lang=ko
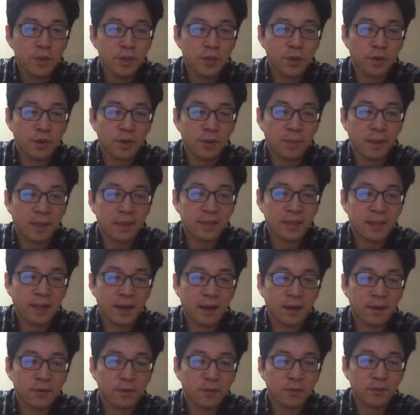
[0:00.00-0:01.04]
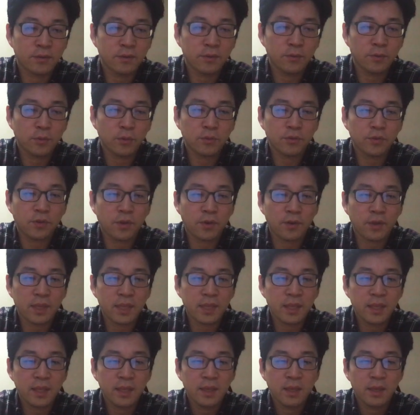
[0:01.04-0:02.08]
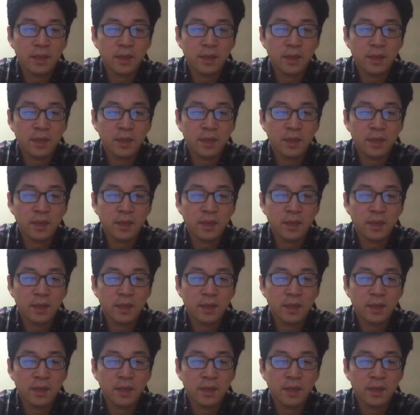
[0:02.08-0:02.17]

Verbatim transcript: 열이 많다라는 것은 속성이